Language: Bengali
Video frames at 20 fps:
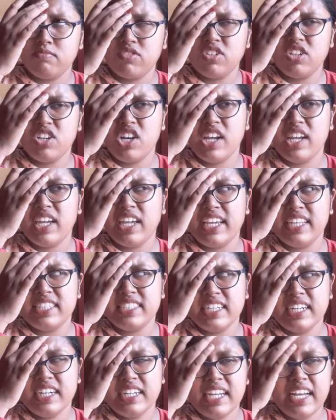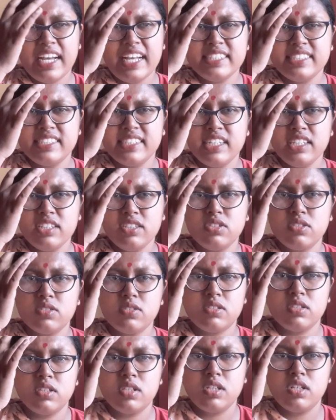মনে হয় এই জায়গাটা আছে জানেন
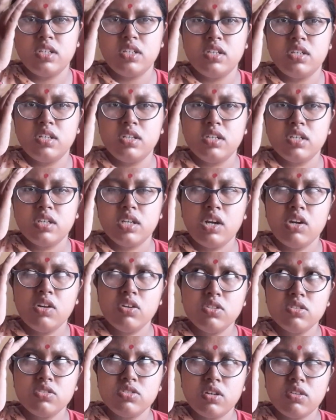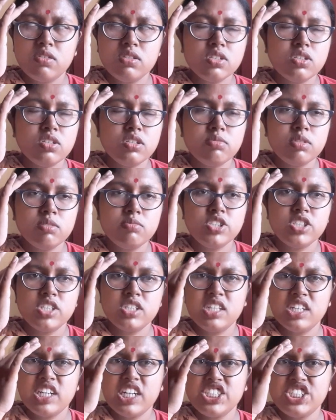তো কারণ যখনই কোনো
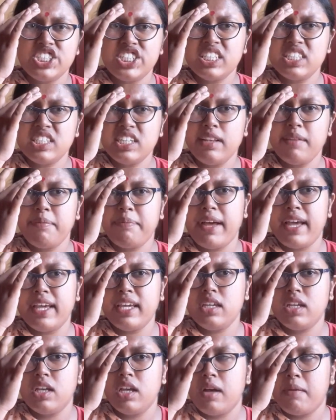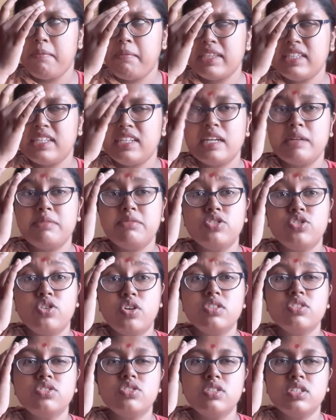ভবিষ্যৎ দেখার সিগনাল পাই মাথাটা কেমন
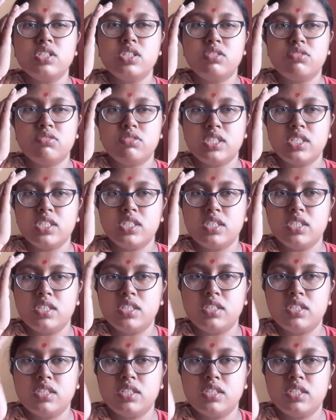ঝনঝনিয়ে ওঠে